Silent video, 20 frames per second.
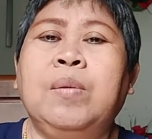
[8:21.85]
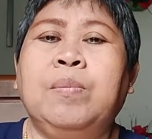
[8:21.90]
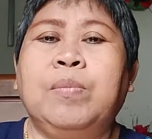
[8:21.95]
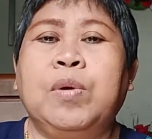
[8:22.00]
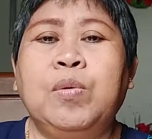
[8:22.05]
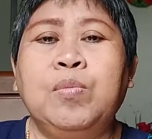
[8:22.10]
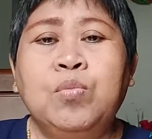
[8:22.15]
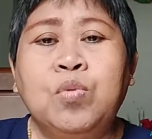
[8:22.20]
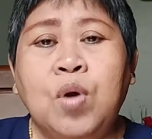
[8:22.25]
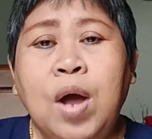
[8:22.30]

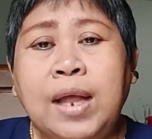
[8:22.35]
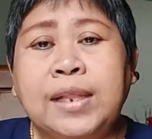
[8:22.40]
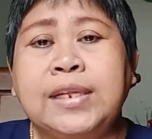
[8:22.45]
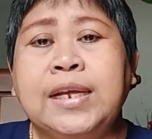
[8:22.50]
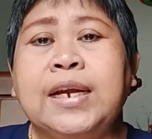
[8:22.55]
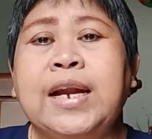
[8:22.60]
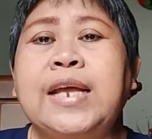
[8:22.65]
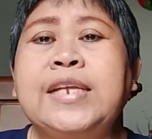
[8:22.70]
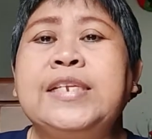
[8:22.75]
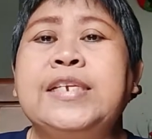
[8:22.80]

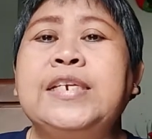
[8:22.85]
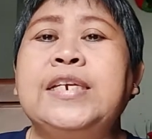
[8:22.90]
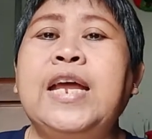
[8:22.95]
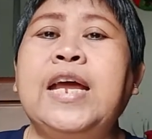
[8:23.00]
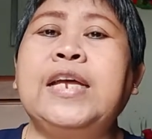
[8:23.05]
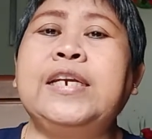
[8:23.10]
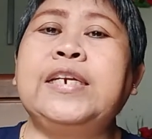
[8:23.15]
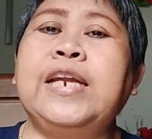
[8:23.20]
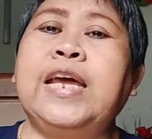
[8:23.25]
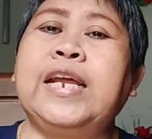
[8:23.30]
Membuat
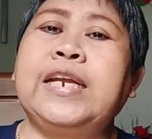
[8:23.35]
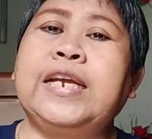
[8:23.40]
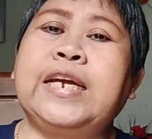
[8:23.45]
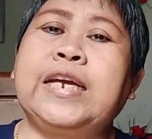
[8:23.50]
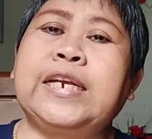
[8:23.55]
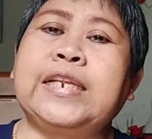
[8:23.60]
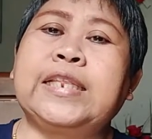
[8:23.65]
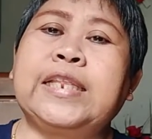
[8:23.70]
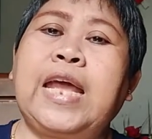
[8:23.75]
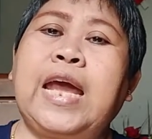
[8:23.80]
kerajinan
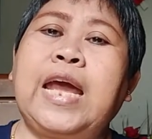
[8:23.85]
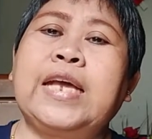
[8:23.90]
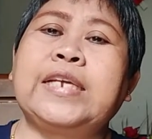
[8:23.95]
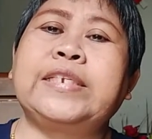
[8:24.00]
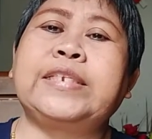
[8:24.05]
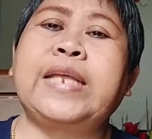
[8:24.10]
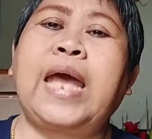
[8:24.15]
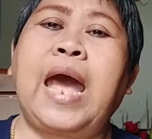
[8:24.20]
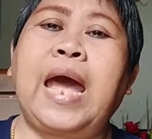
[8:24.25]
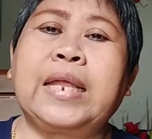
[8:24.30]
dari kertas